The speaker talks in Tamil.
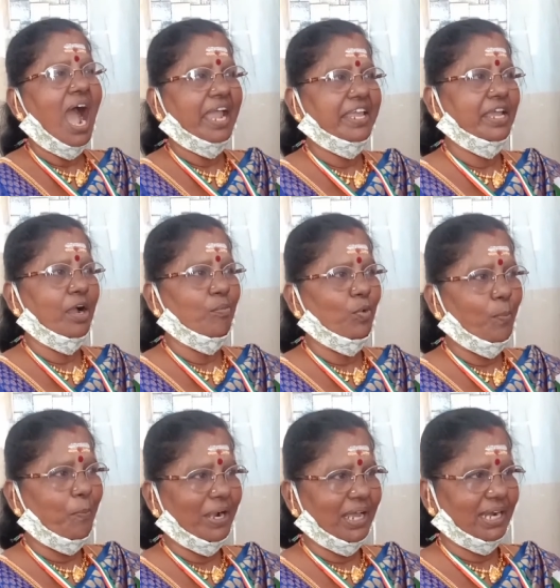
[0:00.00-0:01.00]
ஐயா
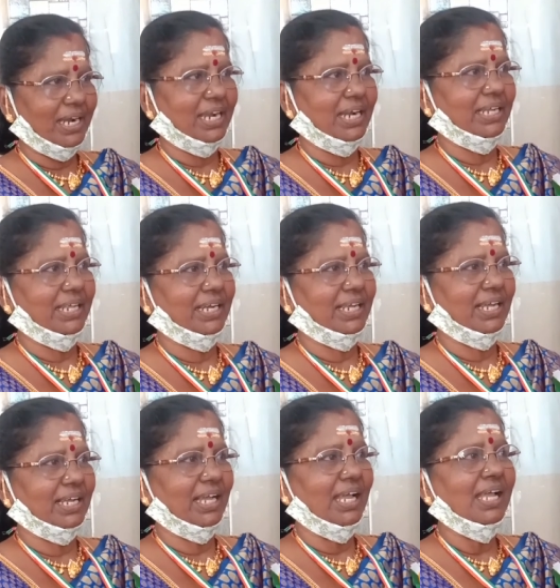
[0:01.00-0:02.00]
மூப்பனாரை காட்டியிருக்காங்க